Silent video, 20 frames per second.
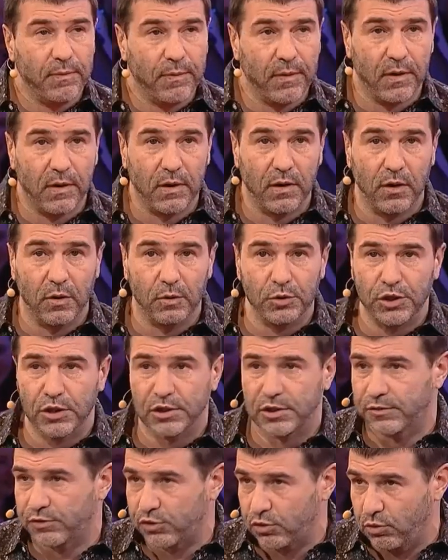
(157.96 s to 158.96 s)
Э,
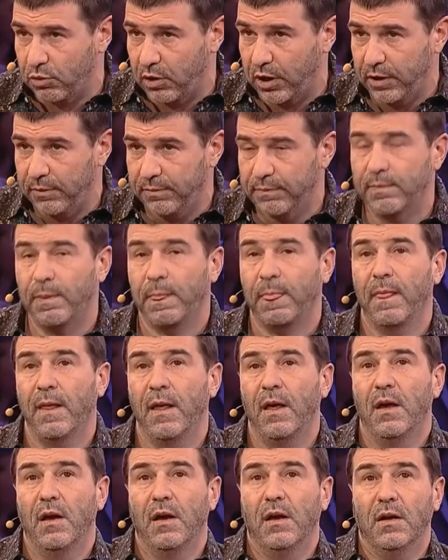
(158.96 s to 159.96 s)
учился в школе,
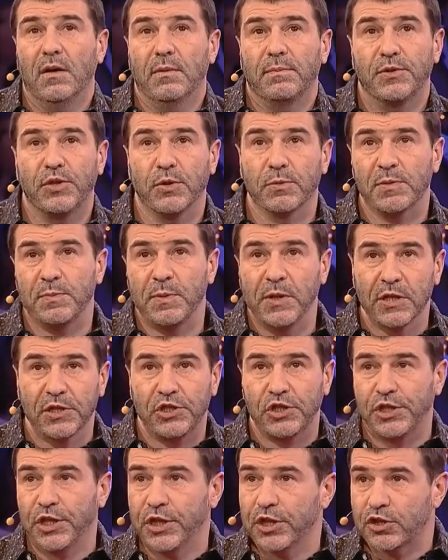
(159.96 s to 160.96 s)
причем сменил
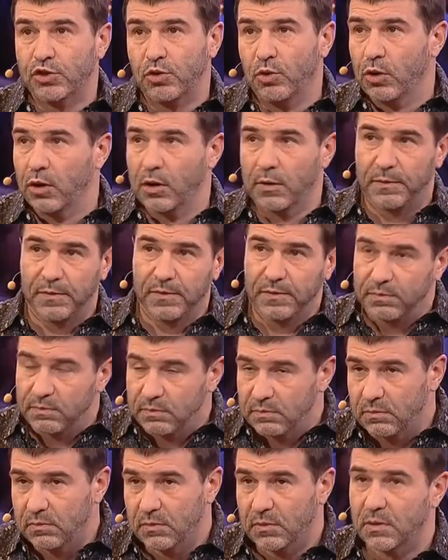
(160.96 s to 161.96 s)
4 школы,
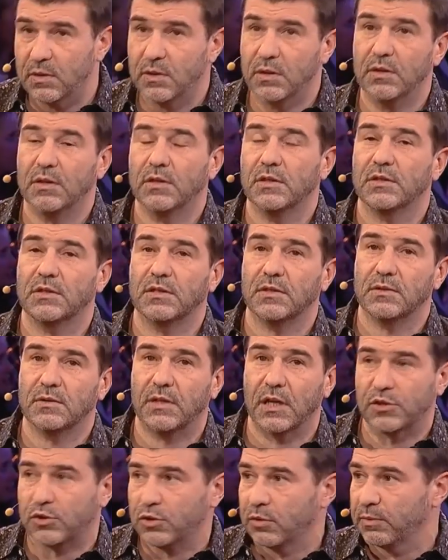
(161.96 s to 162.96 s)
э,
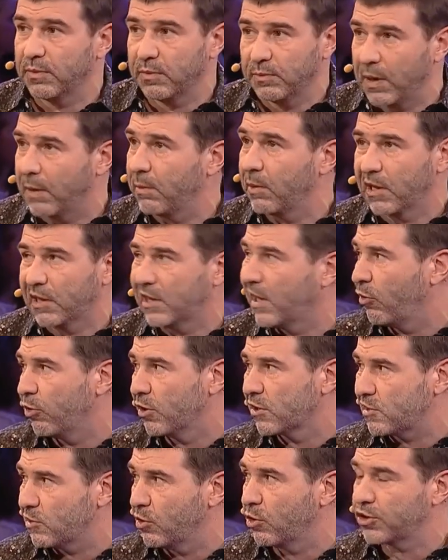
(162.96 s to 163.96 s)
так что у меня была
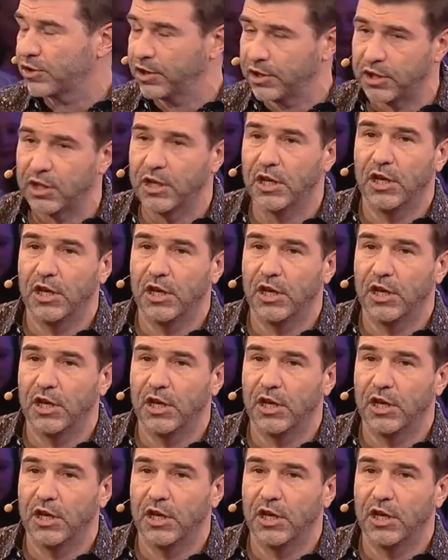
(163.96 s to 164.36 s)
довольно сложная